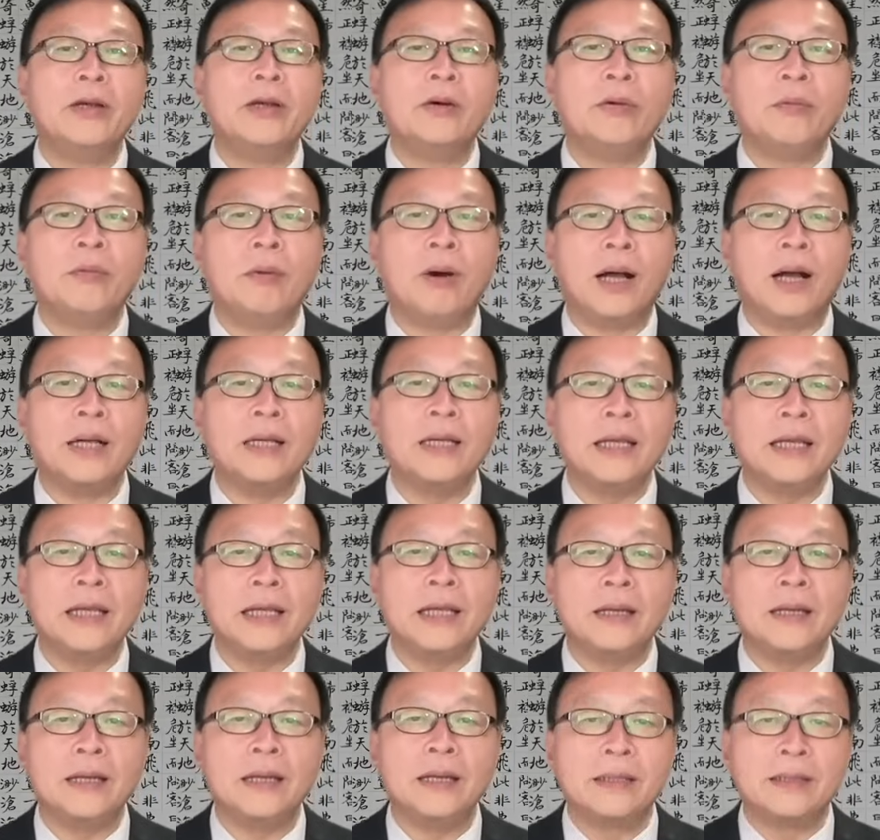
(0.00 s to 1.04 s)
王
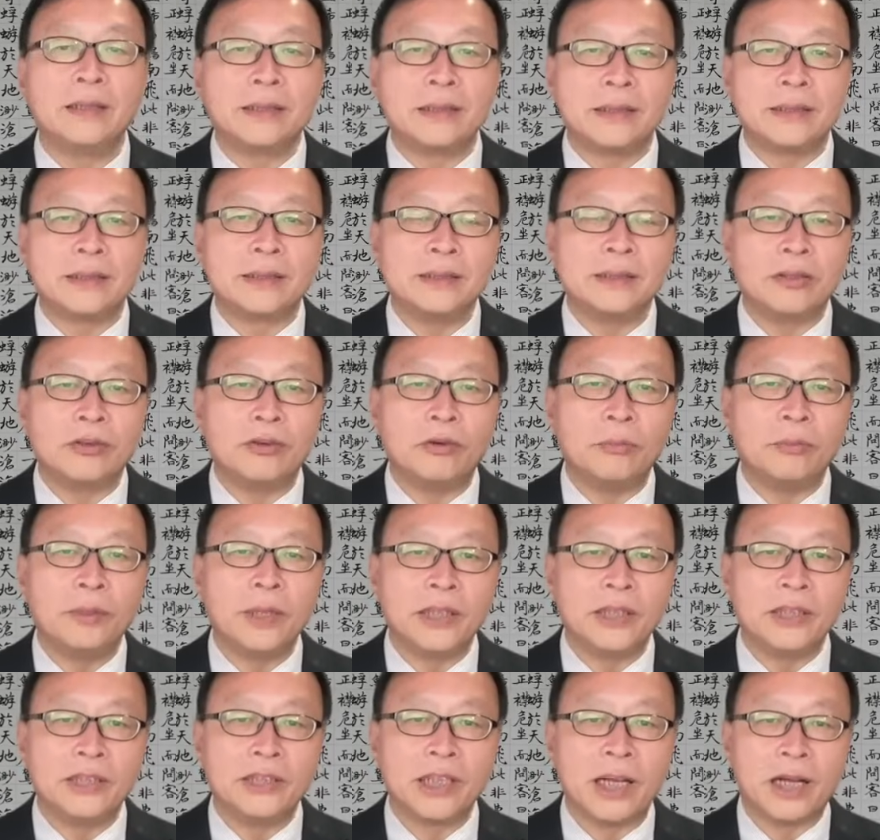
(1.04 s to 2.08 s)
毅是受
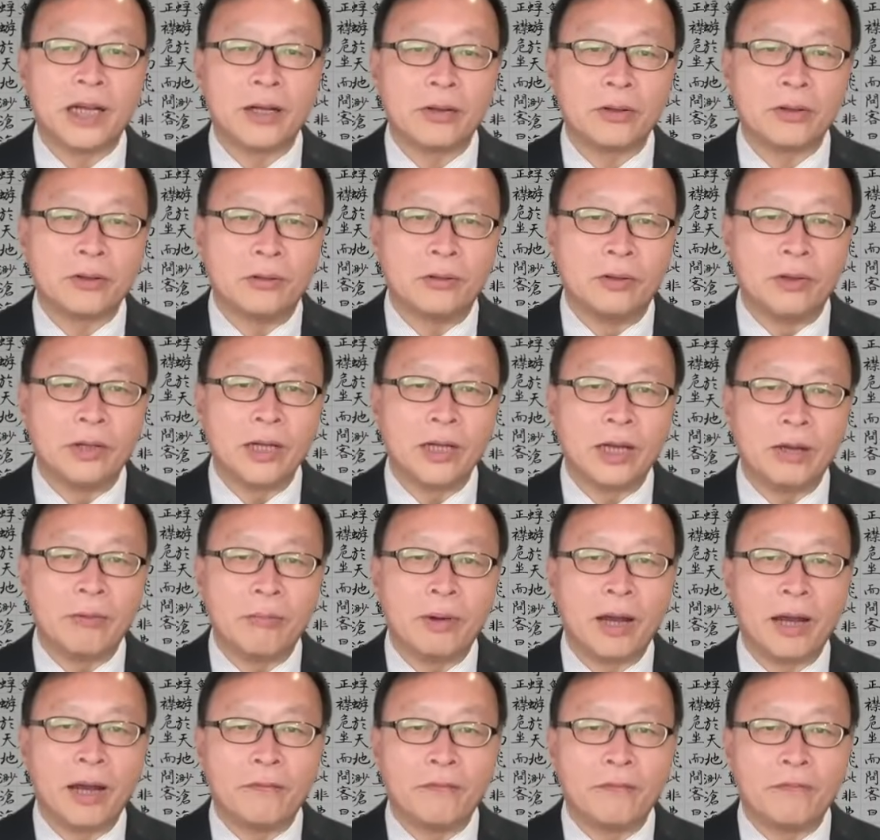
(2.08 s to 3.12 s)
命向国内
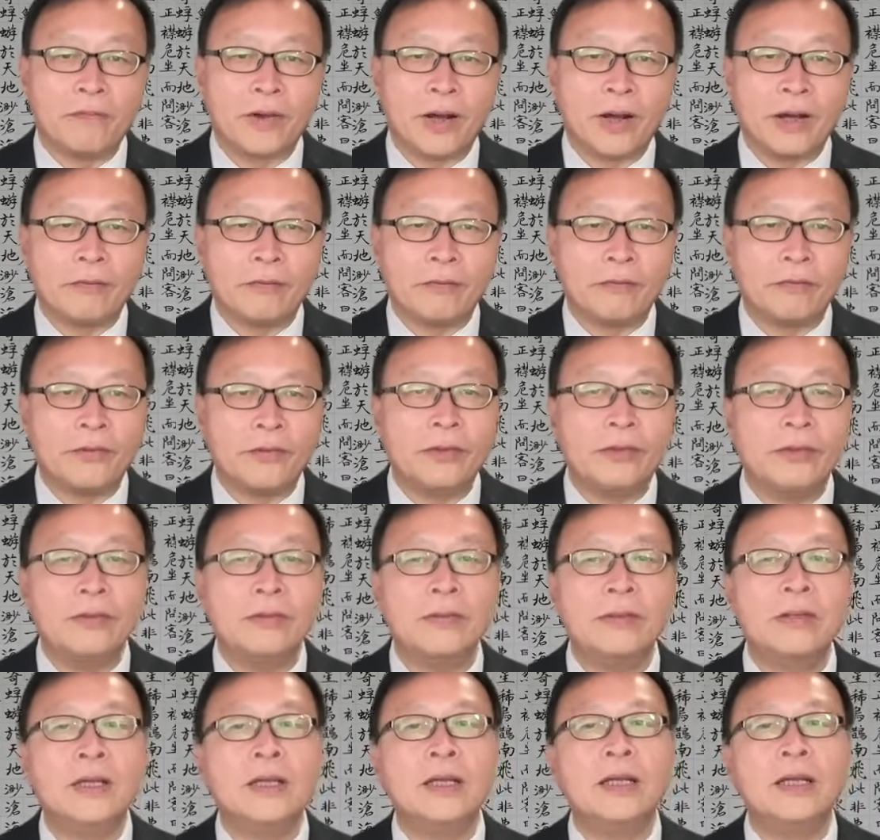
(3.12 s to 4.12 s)
外放风，